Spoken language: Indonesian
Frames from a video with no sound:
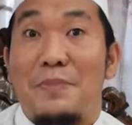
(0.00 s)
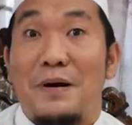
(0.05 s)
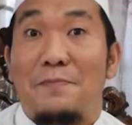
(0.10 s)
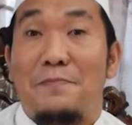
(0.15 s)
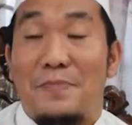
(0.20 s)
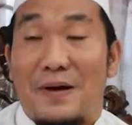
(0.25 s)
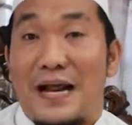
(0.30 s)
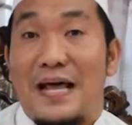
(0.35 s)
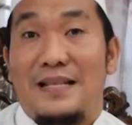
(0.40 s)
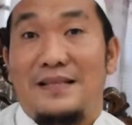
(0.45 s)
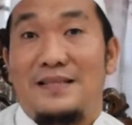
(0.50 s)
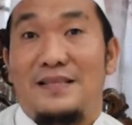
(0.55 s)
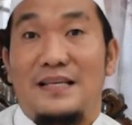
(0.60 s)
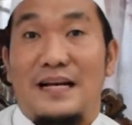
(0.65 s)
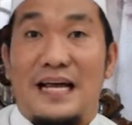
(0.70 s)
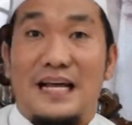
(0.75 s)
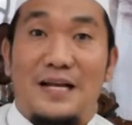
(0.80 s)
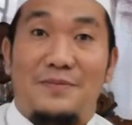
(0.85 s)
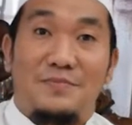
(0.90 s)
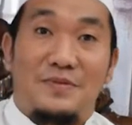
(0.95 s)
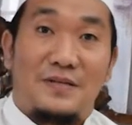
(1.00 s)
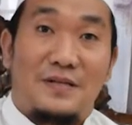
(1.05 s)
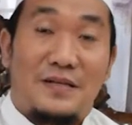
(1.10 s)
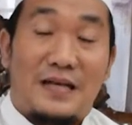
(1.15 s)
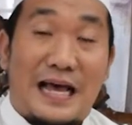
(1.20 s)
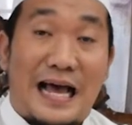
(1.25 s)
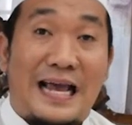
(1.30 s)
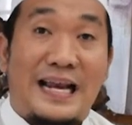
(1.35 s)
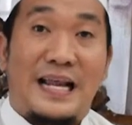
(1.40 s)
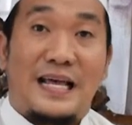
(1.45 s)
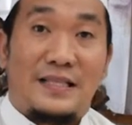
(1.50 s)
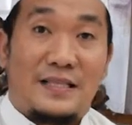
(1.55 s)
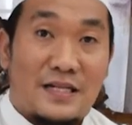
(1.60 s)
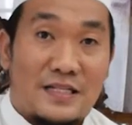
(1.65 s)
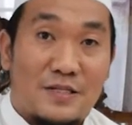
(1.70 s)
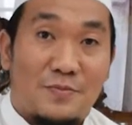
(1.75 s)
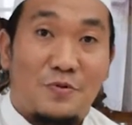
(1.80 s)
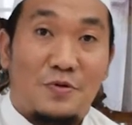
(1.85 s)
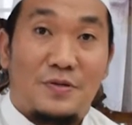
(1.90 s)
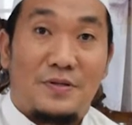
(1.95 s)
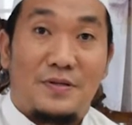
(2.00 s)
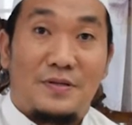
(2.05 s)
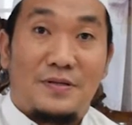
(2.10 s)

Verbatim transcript: berperan terhadap anak tersebut